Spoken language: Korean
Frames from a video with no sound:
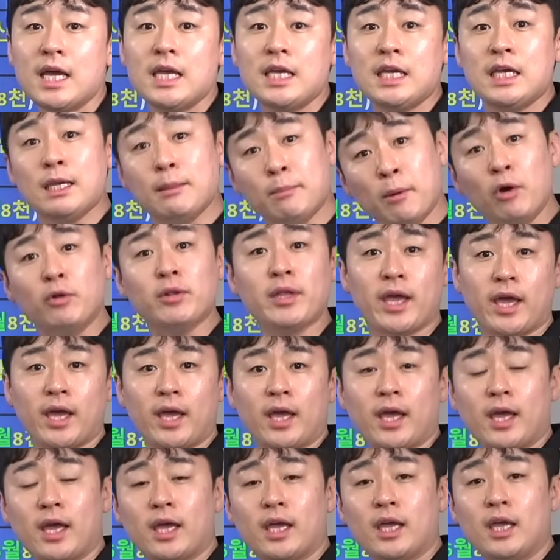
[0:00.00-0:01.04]

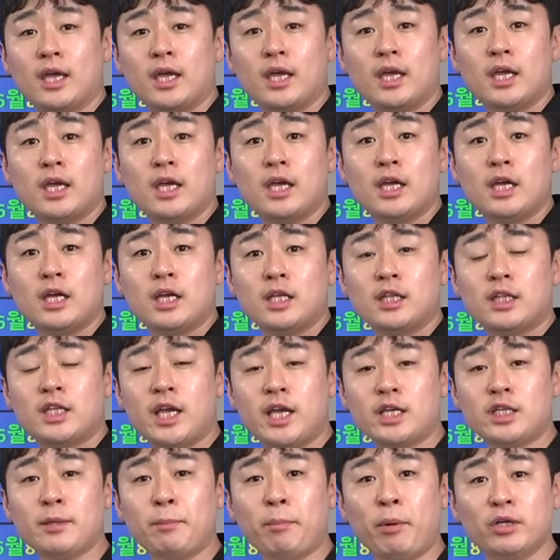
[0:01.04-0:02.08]
이번에
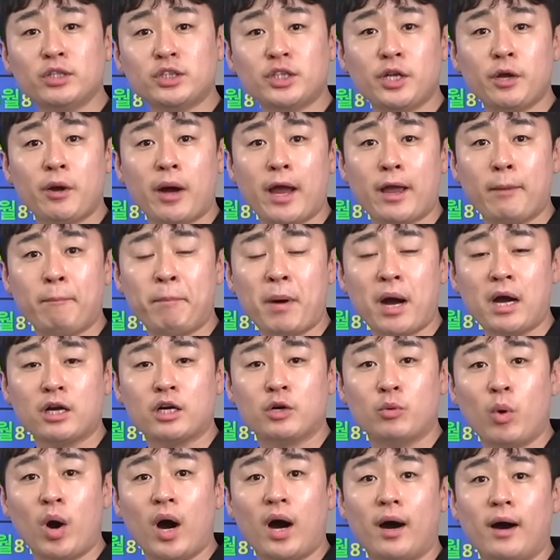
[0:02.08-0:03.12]
디에이치 퍼스티어
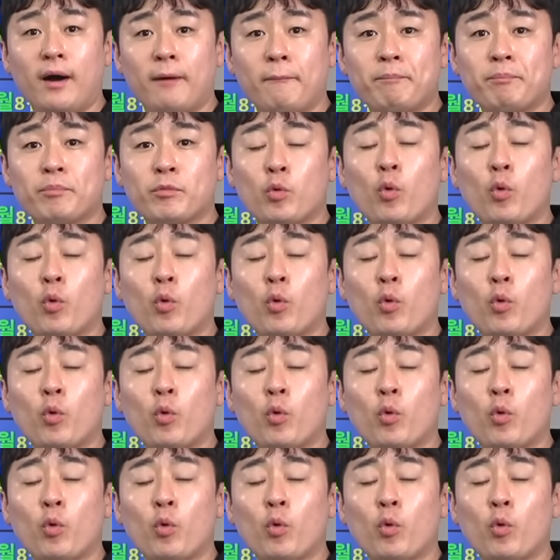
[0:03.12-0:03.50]
아이파크와